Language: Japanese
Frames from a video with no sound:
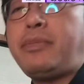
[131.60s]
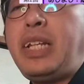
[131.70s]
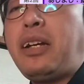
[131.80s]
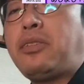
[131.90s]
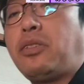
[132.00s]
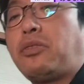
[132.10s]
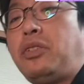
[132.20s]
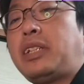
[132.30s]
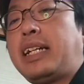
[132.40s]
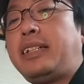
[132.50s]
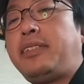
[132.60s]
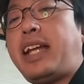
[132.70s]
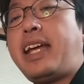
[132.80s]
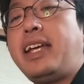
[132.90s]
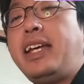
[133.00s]
で、そう、こういう感じの
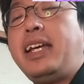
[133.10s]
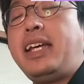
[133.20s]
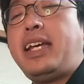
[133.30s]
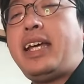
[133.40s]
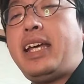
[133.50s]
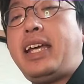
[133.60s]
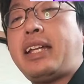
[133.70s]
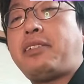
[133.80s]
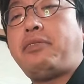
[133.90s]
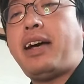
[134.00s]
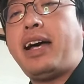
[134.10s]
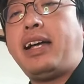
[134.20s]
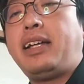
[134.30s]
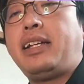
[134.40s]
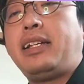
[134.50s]
ね、えー、やつ
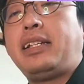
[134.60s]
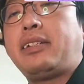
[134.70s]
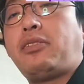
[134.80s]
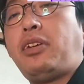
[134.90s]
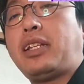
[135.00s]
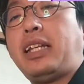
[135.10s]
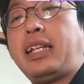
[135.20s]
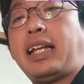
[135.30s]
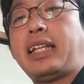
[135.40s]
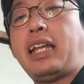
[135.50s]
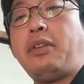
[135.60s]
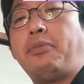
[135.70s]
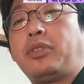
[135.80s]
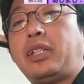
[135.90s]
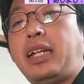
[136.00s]
は、こうやってね、縦に
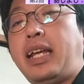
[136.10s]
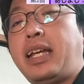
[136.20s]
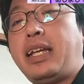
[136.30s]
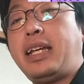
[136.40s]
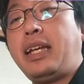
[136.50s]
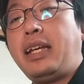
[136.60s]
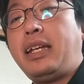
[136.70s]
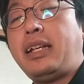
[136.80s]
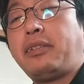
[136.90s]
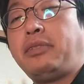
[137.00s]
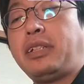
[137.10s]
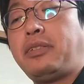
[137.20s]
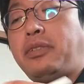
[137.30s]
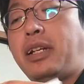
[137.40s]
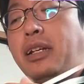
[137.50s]
持ってね、やるんで
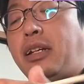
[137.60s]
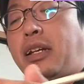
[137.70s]
すよね。